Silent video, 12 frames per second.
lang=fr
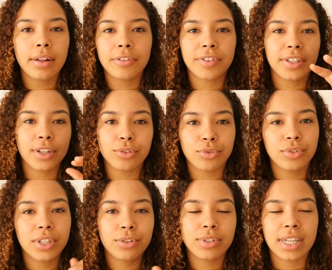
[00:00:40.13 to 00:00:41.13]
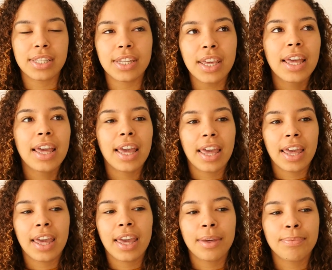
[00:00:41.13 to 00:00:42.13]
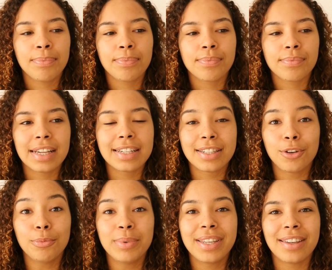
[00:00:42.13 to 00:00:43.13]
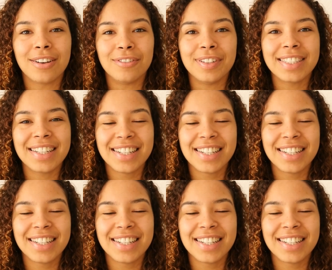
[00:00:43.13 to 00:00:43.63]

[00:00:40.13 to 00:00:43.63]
enfin dans une des deux ethnies, et, hum, c'est compliqué en fait,